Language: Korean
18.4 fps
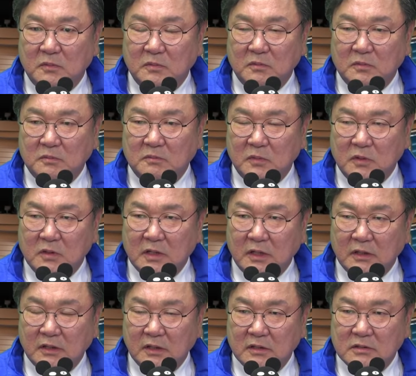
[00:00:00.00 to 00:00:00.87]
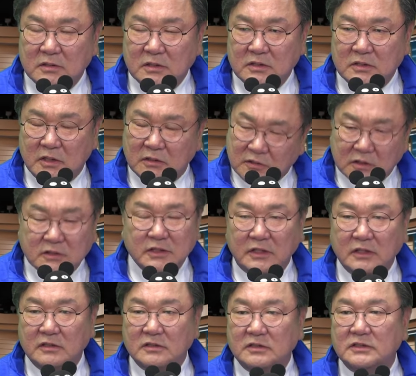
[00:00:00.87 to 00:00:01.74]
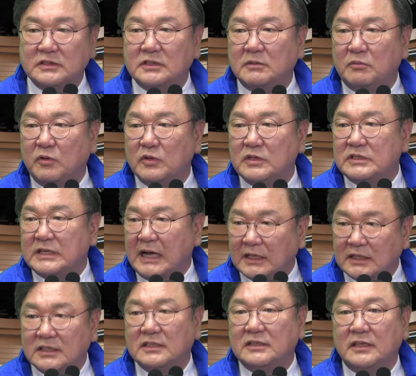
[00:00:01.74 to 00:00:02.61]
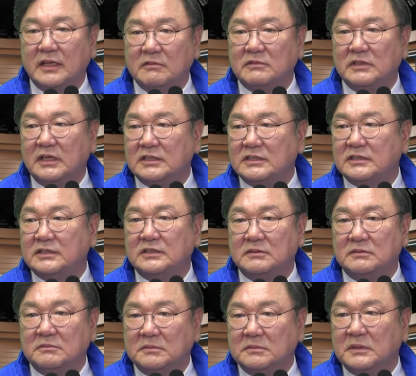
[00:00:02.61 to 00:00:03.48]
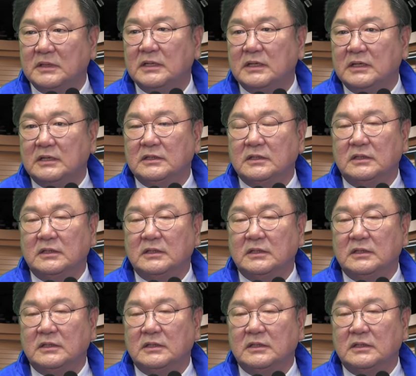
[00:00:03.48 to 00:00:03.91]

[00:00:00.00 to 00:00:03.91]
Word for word: 뭔가 이렇게 적극적인 의지를 보이지 않기 때문에 지금